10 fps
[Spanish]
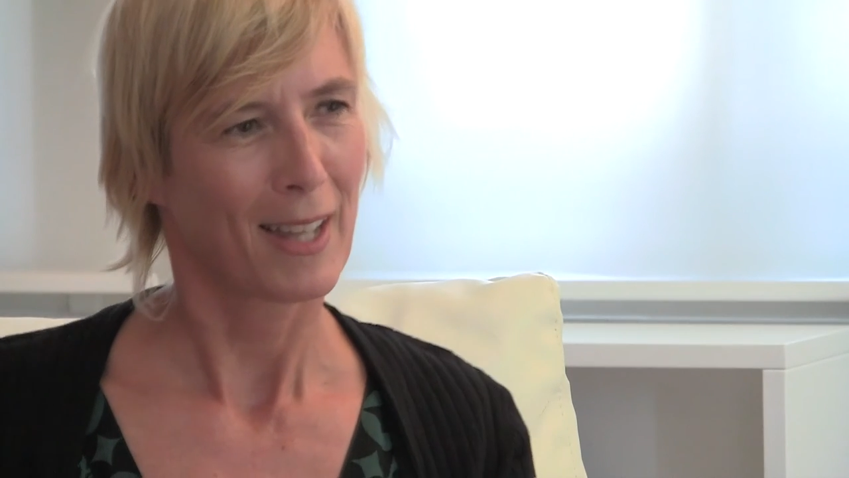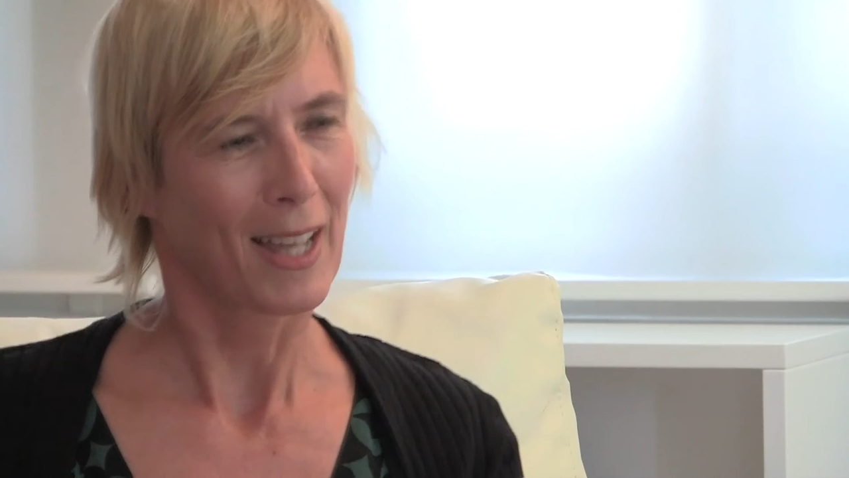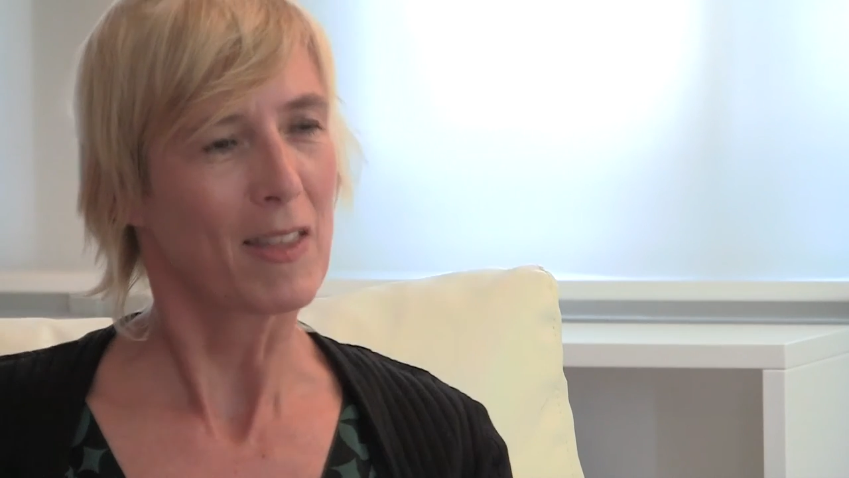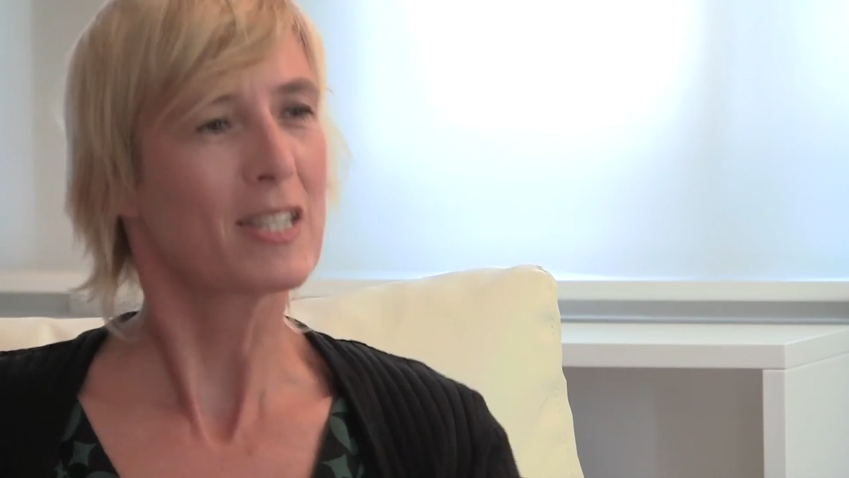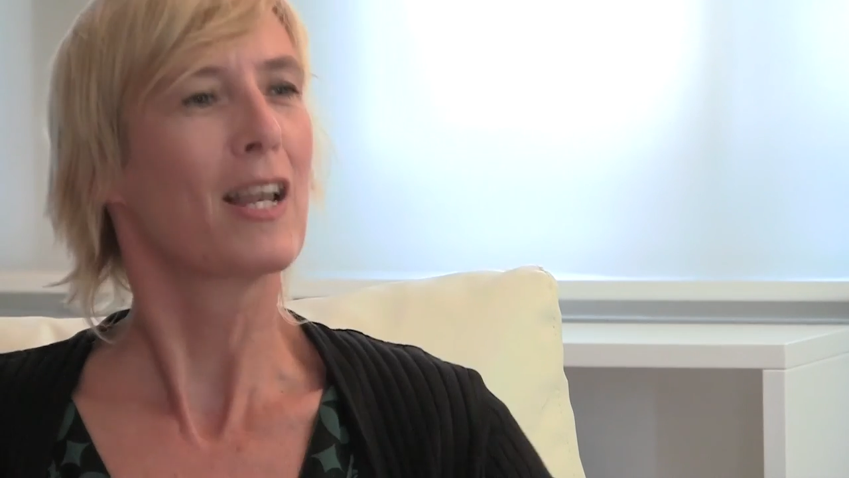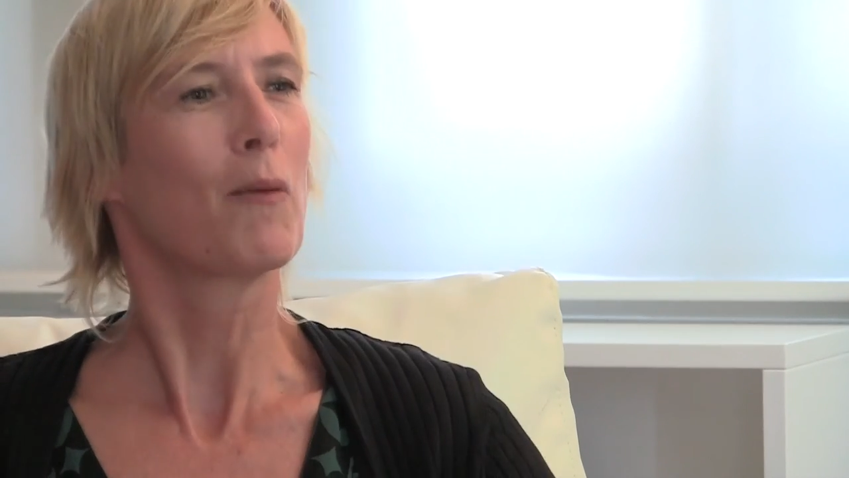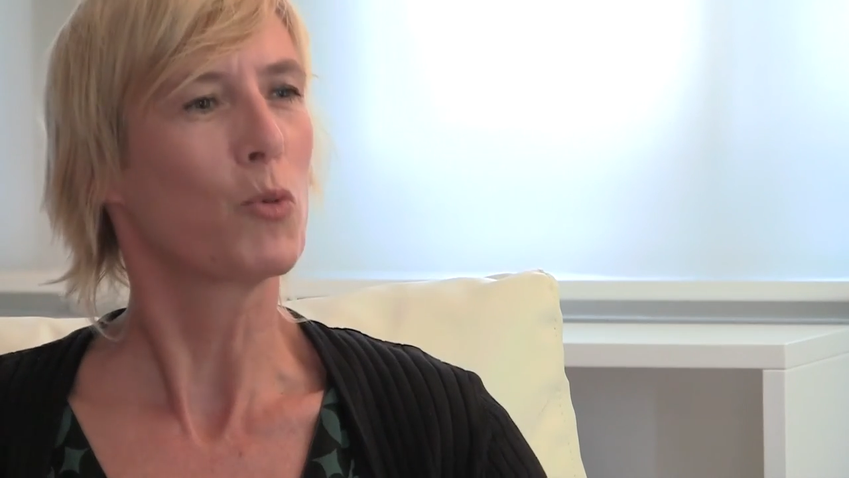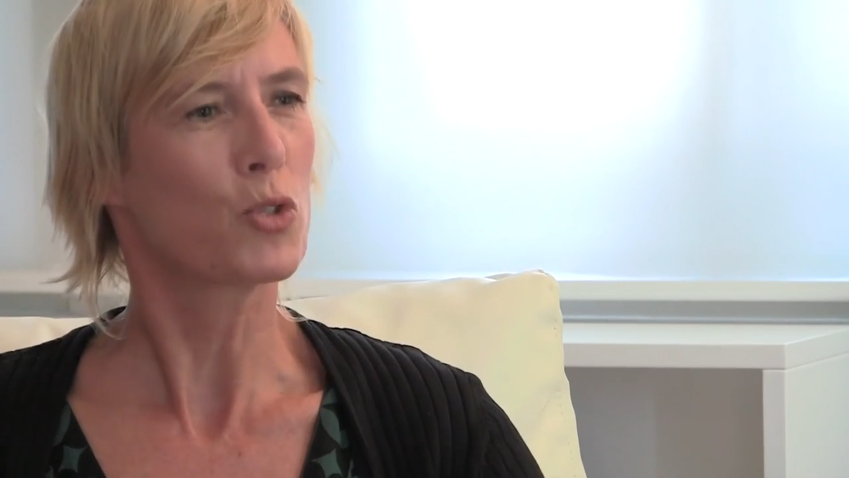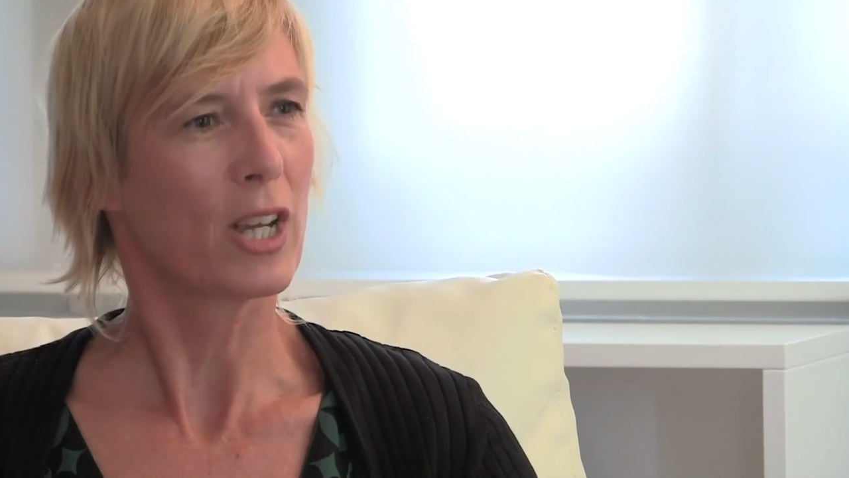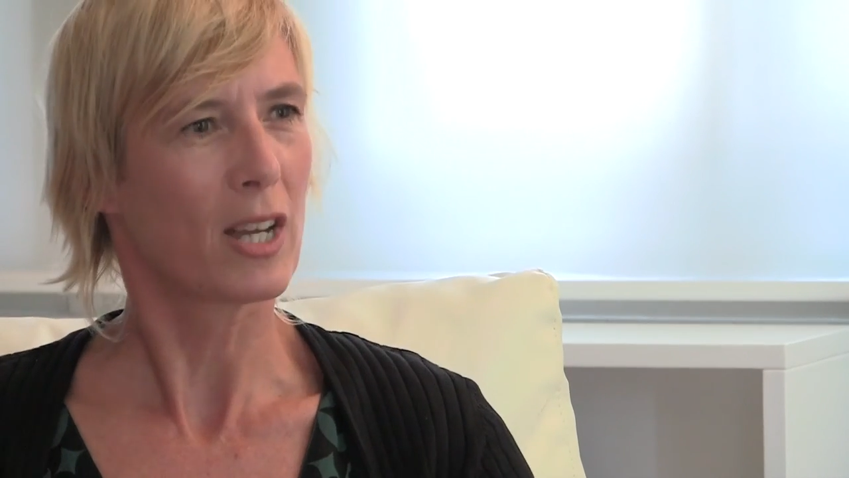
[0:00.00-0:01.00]
que desde la
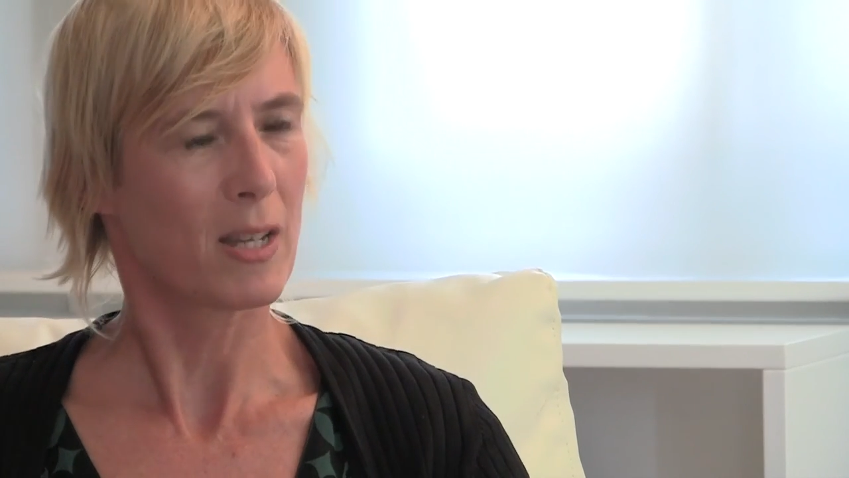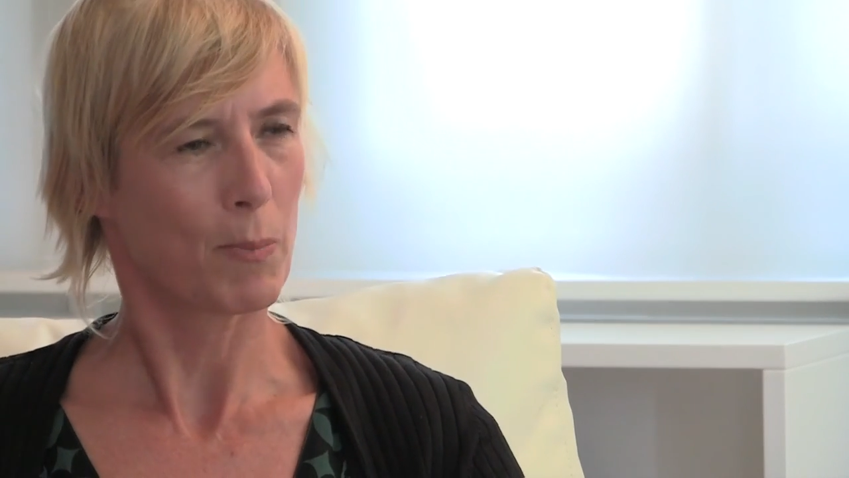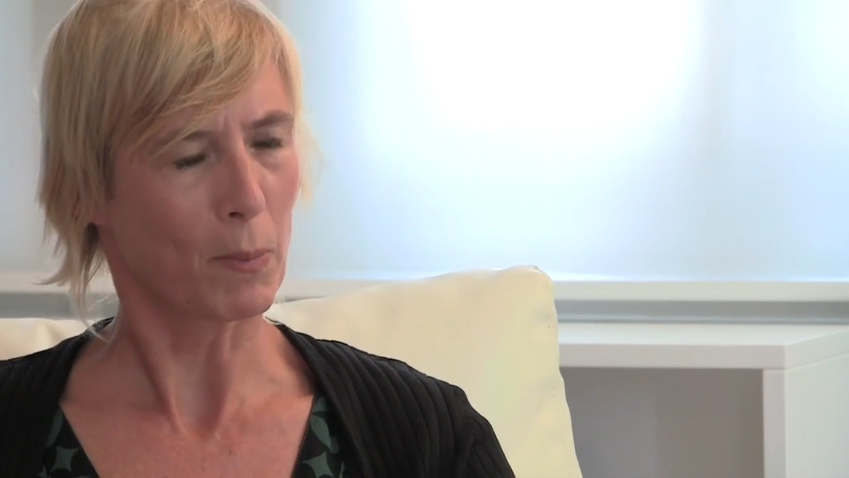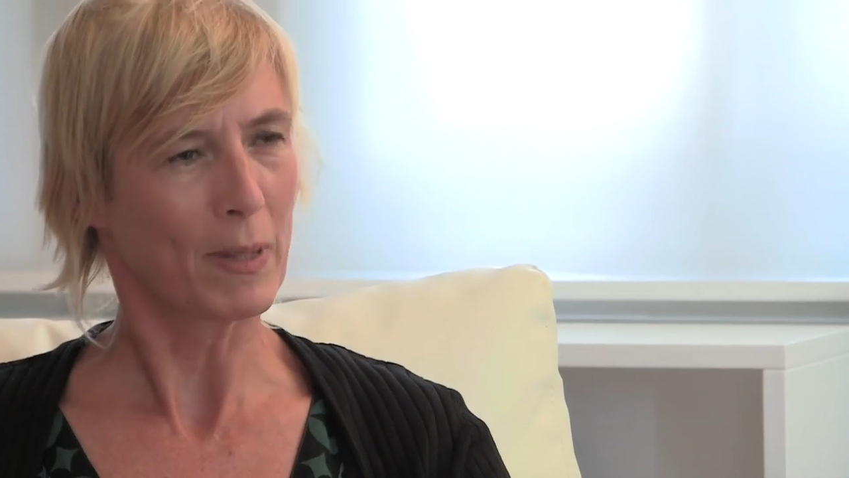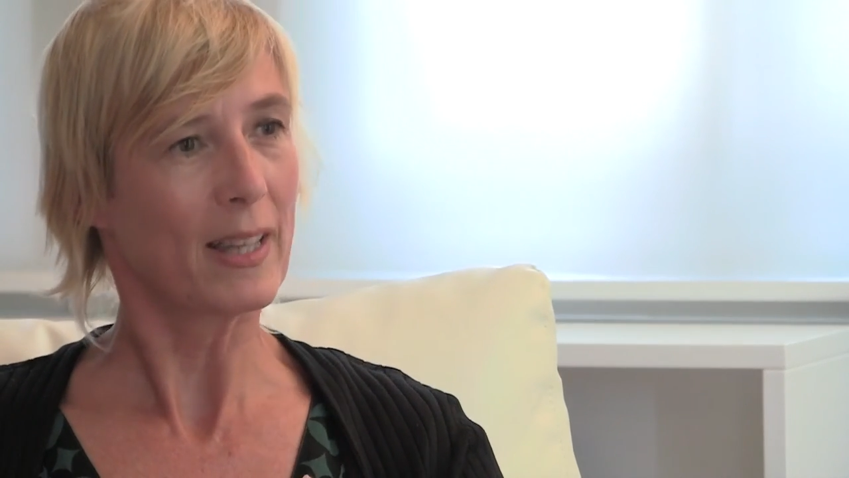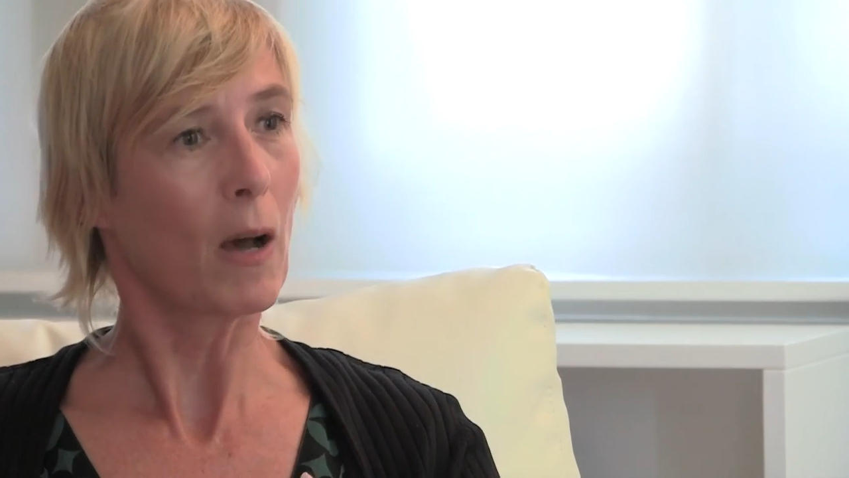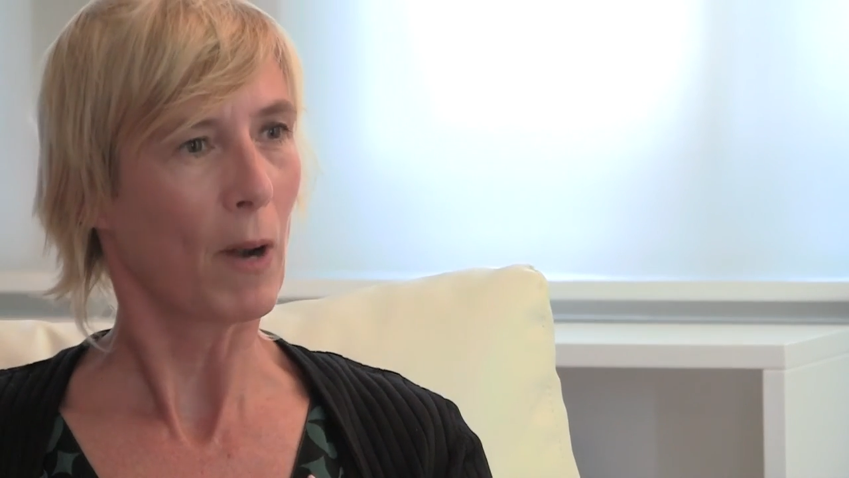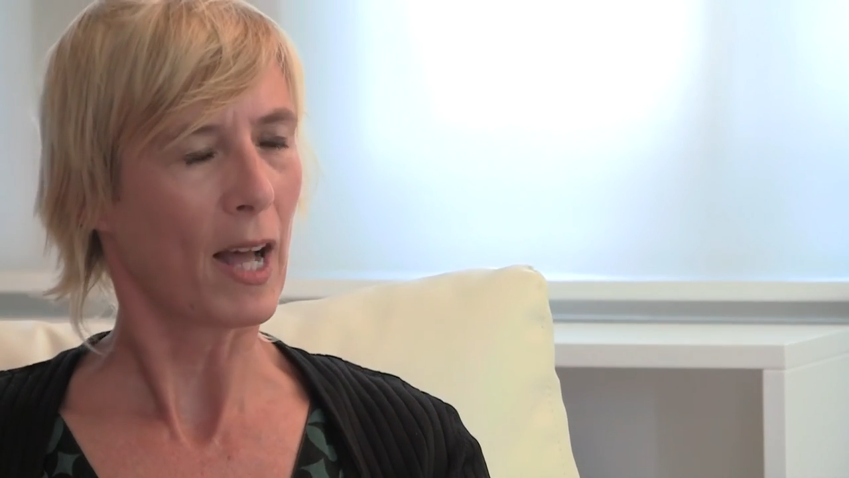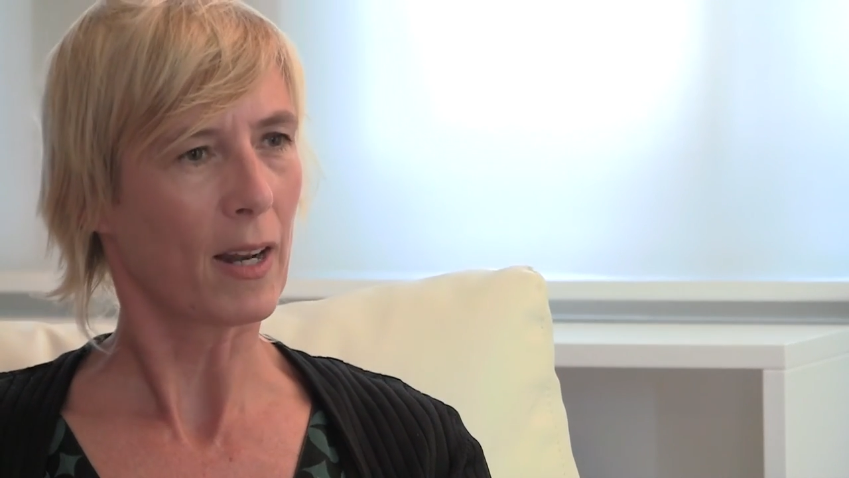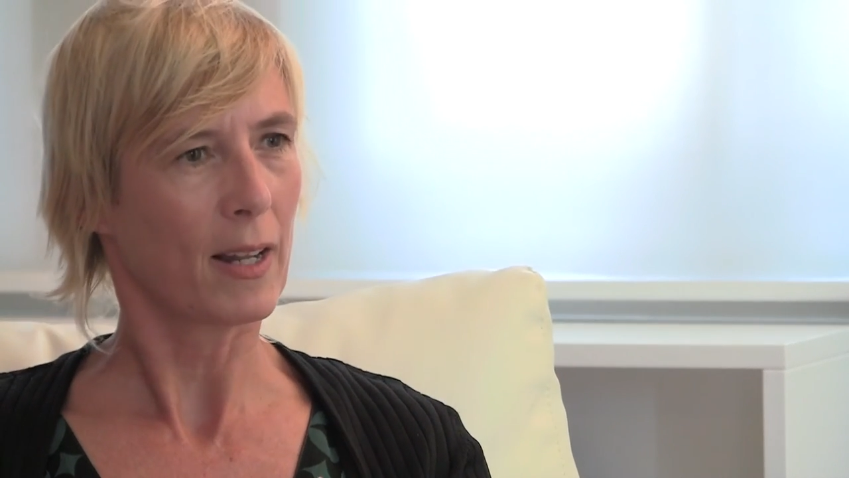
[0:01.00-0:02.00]
música se permite
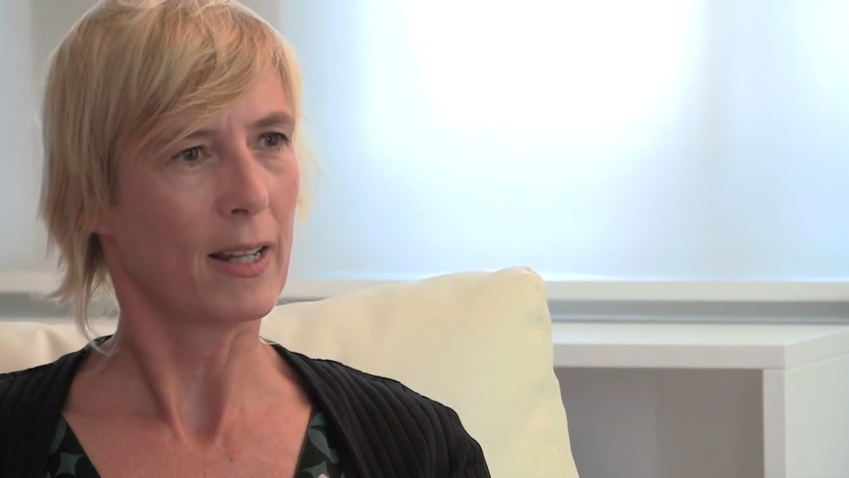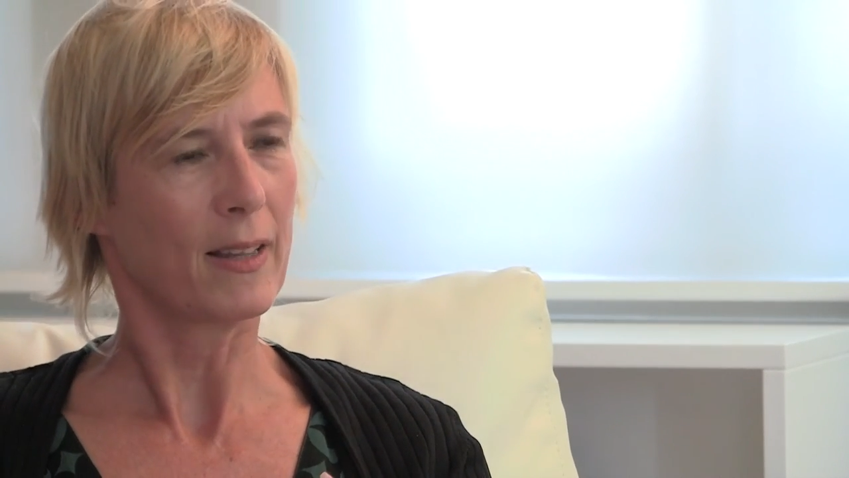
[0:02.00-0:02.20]
hablar